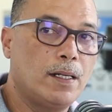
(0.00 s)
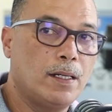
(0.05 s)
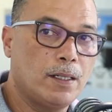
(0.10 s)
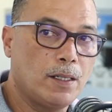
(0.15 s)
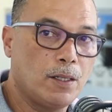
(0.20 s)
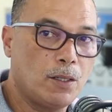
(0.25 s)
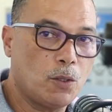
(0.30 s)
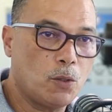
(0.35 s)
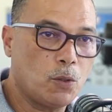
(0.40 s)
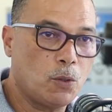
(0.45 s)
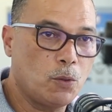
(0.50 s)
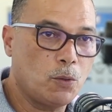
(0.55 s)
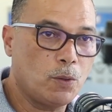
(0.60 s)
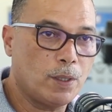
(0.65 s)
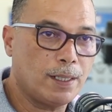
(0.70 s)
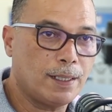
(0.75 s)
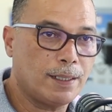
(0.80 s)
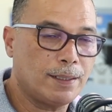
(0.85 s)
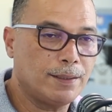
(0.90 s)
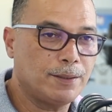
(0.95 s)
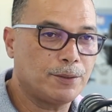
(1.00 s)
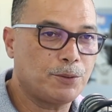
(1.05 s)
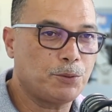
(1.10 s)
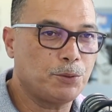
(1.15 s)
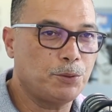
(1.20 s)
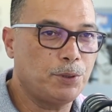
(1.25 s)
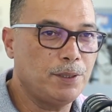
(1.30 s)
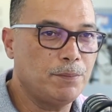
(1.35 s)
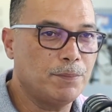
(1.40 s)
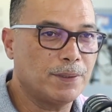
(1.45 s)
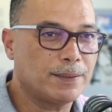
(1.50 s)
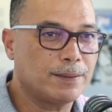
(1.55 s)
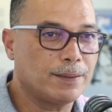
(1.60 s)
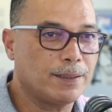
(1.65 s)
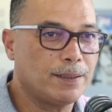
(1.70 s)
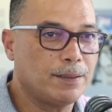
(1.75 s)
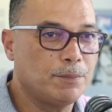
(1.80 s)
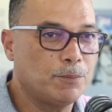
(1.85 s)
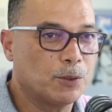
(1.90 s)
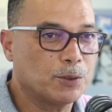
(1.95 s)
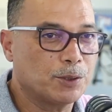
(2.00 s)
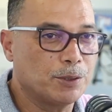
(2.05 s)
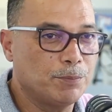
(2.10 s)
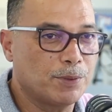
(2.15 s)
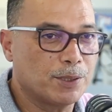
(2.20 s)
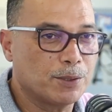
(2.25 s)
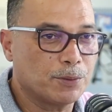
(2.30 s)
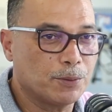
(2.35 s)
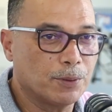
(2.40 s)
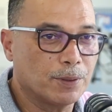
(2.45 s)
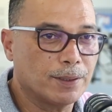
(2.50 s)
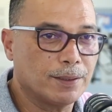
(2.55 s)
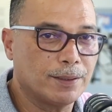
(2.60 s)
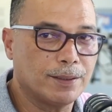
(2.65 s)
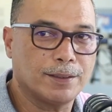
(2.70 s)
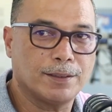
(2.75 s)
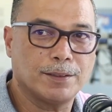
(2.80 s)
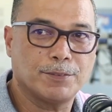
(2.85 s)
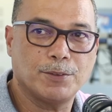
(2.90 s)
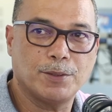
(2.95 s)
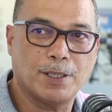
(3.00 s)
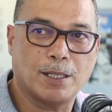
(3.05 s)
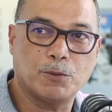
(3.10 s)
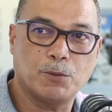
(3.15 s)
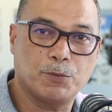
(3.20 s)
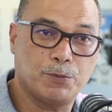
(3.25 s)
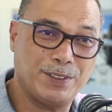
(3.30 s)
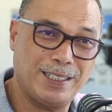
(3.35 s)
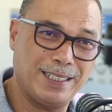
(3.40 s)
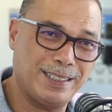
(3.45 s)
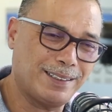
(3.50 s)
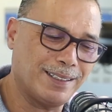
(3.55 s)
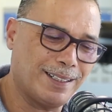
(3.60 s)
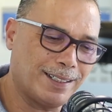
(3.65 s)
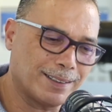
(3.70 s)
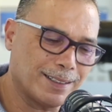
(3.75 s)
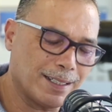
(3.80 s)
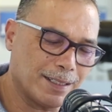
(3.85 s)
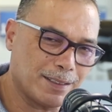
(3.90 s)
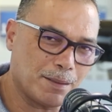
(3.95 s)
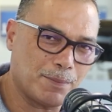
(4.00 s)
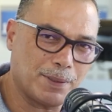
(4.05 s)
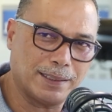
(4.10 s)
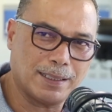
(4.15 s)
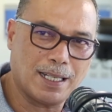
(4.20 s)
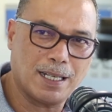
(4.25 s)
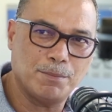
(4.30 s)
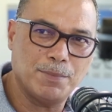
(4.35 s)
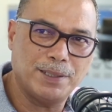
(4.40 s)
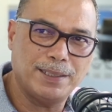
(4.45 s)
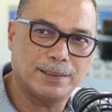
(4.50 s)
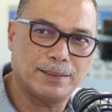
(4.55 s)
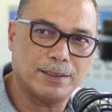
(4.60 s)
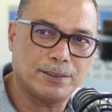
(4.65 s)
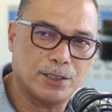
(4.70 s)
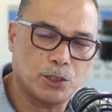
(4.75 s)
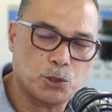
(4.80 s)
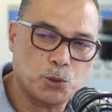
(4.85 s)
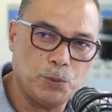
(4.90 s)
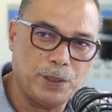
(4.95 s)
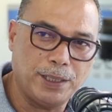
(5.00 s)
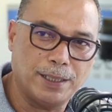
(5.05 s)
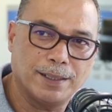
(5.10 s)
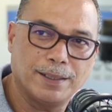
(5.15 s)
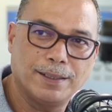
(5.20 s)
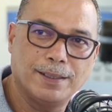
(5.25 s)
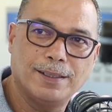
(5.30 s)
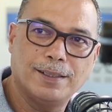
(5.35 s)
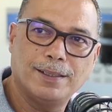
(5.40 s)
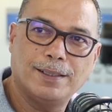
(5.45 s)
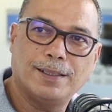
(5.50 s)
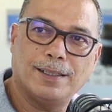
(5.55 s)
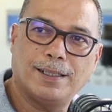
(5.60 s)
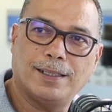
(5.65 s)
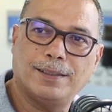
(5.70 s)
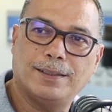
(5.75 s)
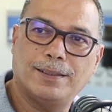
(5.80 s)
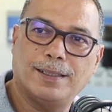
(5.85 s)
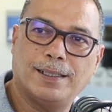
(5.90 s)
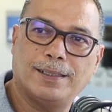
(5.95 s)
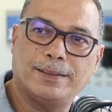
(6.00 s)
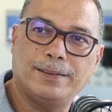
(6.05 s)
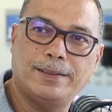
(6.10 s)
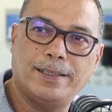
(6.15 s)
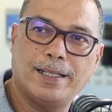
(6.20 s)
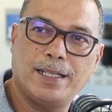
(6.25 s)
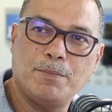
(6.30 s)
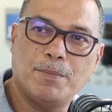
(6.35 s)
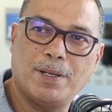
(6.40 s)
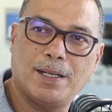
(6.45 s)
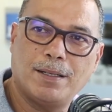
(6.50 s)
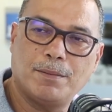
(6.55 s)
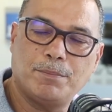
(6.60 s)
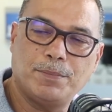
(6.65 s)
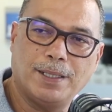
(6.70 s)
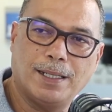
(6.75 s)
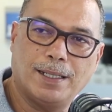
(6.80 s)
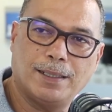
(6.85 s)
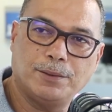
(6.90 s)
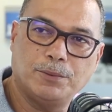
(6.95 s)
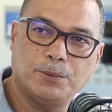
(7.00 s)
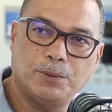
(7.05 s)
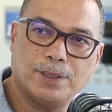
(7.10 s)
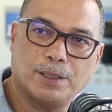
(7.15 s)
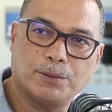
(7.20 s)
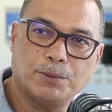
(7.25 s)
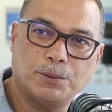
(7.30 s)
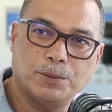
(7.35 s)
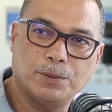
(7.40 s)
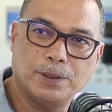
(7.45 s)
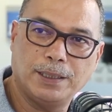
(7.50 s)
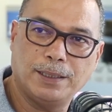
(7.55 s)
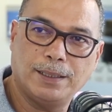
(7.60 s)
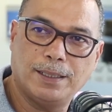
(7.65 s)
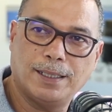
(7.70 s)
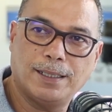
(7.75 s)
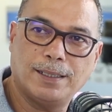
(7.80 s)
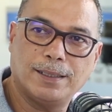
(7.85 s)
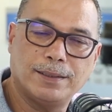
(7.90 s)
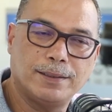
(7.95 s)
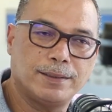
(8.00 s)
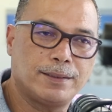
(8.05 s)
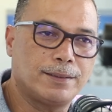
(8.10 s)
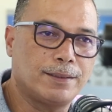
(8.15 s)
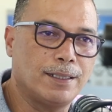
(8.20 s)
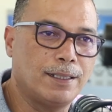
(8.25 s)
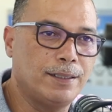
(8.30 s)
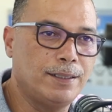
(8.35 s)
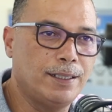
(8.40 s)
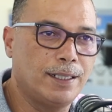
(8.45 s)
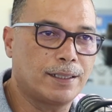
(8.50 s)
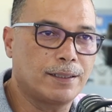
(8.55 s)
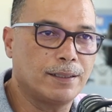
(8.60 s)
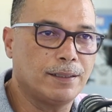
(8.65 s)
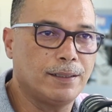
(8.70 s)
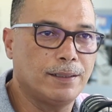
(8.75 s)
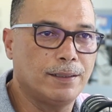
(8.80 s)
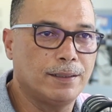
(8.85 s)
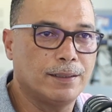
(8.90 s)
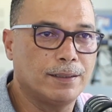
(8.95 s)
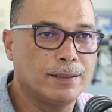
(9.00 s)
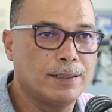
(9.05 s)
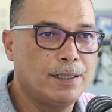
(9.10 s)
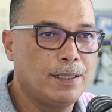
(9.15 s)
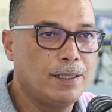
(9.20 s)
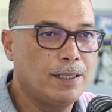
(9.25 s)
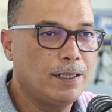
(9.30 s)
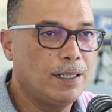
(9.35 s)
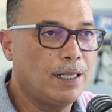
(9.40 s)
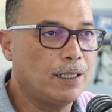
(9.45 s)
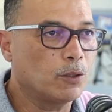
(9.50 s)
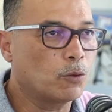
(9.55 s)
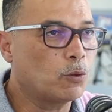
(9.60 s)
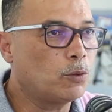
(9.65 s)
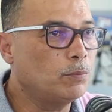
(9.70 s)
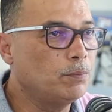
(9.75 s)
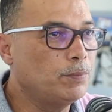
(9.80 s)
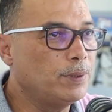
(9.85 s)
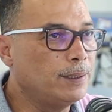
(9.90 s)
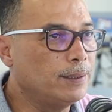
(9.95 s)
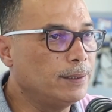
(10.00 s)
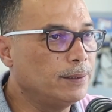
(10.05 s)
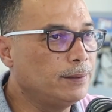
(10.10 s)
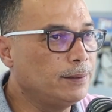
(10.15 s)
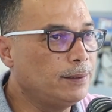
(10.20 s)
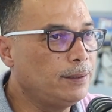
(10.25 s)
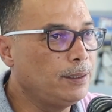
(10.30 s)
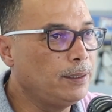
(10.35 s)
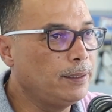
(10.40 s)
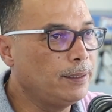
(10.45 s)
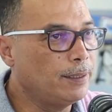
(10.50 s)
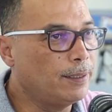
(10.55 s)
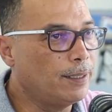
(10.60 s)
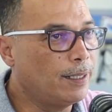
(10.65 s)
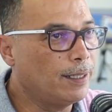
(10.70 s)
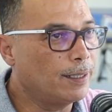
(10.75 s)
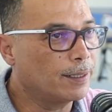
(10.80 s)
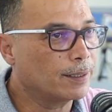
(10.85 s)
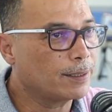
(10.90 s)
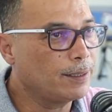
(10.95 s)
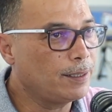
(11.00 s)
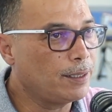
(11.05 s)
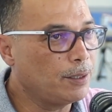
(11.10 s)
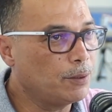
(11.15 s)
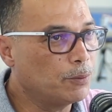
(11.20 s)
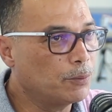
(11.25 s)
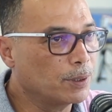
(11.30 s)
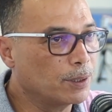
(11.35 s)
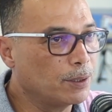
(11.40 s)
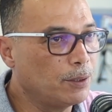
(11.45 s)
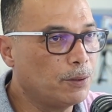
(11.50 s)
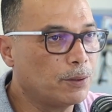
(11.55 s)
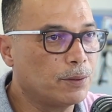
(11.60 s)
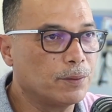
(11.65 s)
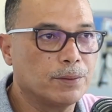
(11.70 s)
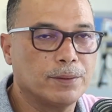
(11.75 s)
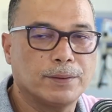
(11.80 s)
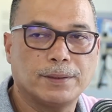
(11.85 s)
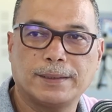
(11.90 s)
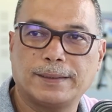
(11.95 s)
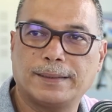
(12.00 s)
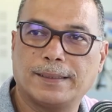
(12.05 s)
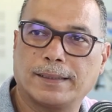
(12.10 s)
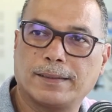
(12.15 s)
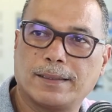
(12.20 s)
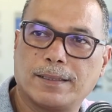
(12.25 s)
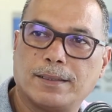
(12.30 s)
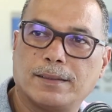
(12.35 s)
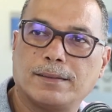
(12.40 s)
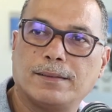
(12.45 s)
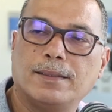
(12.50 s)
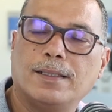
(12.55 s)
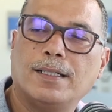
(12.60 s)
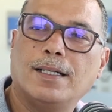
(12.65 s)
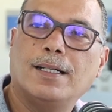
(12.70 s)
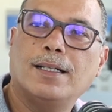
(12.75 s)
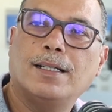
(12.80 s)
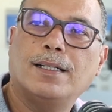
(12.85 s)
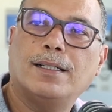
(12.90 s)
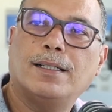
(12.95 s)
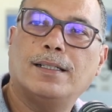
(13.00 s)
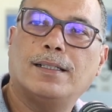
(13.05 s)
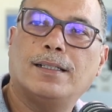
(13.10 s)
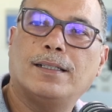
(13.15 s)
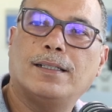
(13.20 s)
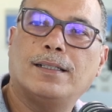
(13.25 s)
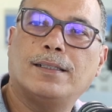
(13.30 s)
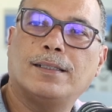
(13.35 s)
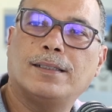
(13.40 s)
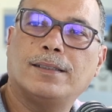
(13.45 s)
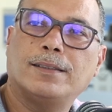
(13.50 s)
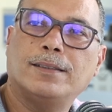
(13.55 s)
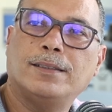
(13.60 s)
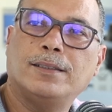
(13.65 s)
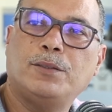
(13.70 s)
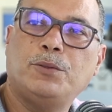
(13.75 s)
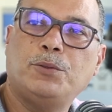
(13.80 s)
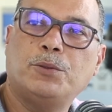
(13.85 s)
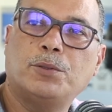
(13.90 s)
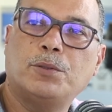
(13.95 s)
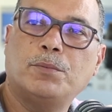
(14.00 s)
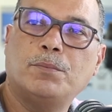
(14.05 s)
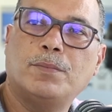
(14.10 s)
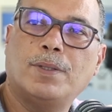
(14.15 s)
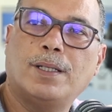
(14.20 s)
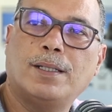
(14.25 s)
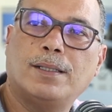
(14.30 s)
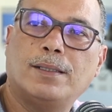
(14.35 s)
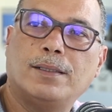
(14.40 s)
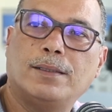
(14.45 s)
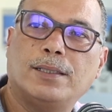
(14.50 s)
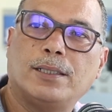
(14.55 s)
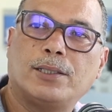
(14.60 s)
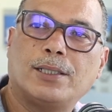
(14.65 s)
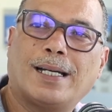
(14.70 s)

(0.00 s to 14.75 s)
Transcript: آه هو اتهم السيد محسن مرزوق آه، أو في إطار طبعا حملات التشويه الدائمة بأنه يدعو إلى استهلاك القنب الهندي إلى مم. آخره الزطلة الزطلة آه اليوم